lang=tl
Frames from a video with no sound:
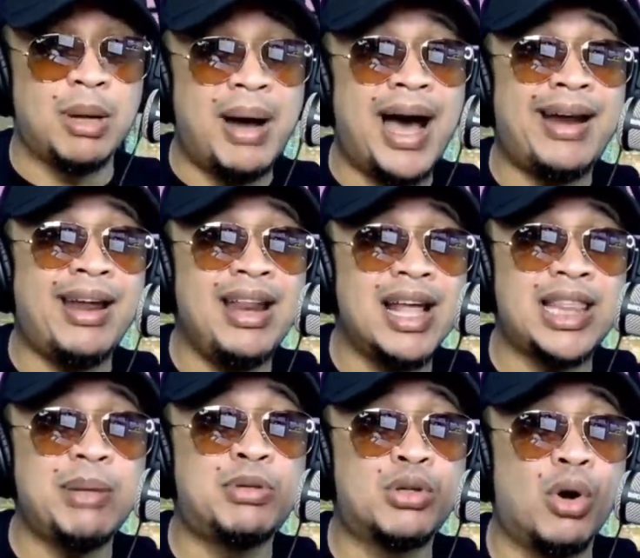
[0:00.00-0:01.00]
sa mga
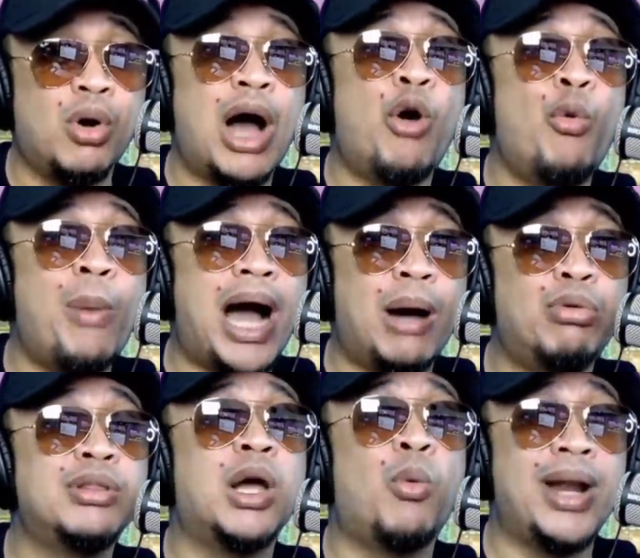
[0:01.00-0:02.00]
relatives ko ang
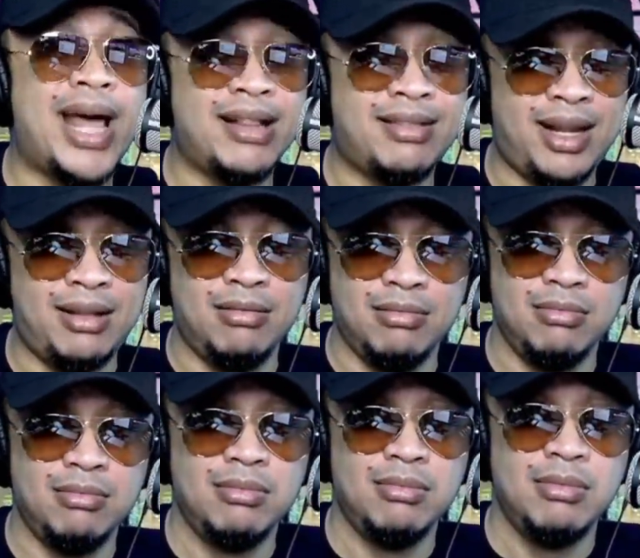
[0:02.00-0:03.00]
umaabot ng 100.
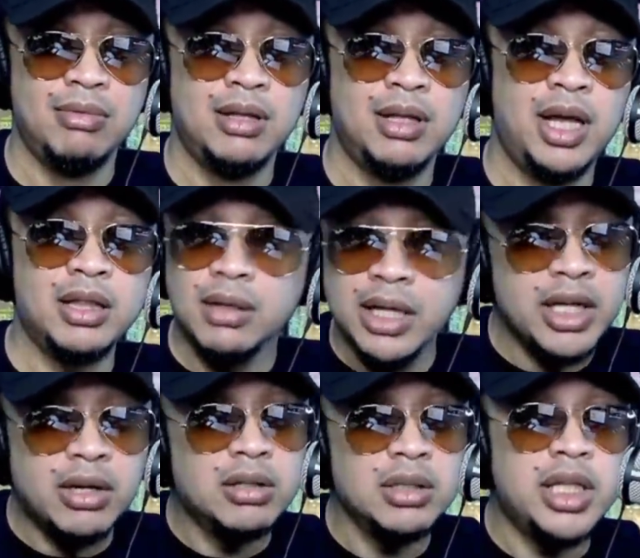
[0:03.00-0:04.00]
Ito
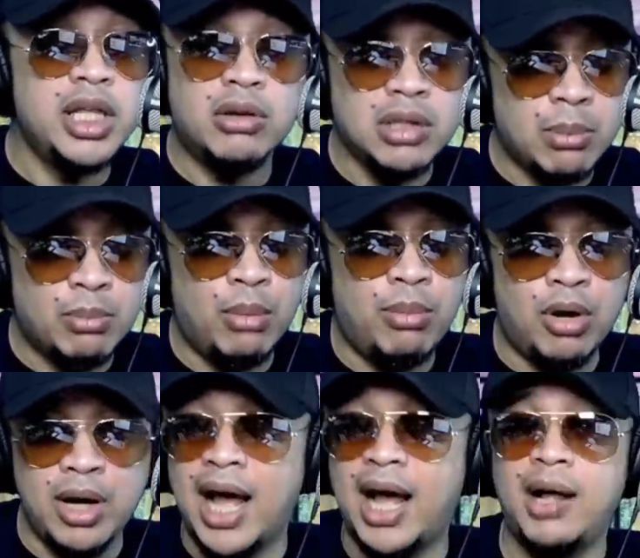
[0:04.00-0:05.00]
hindi ako hindi ako
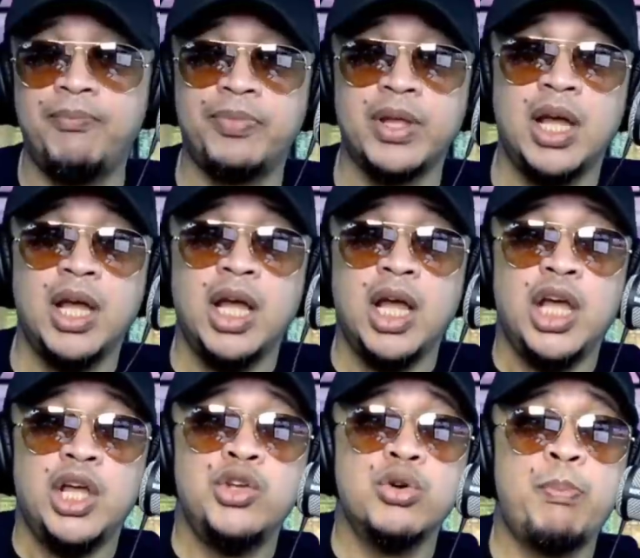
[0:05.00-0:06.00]
nagbobola ha.
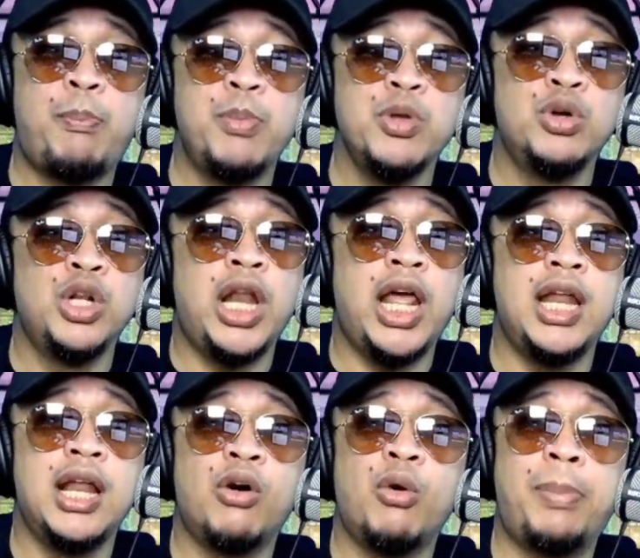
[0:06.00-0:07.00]
Yung yung
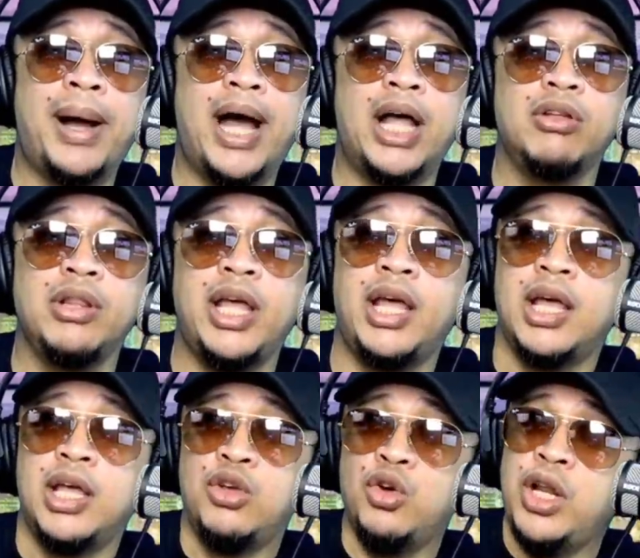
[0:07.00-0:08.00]
lelang ko pa nga noon eh.
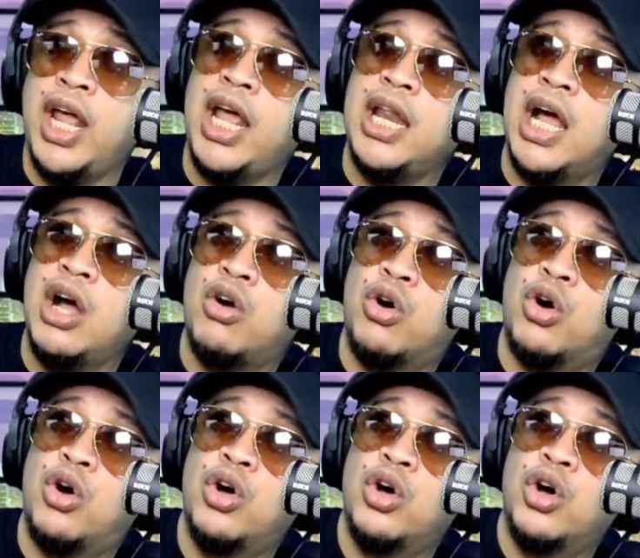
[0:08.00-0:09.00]
Yung lelang
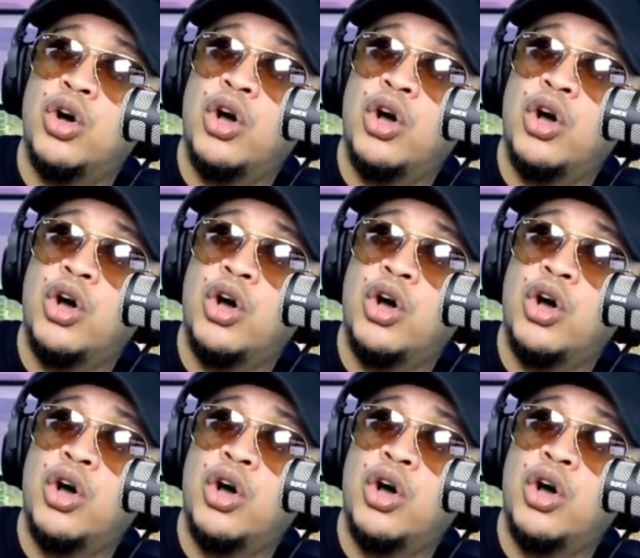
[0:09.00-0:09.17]
ko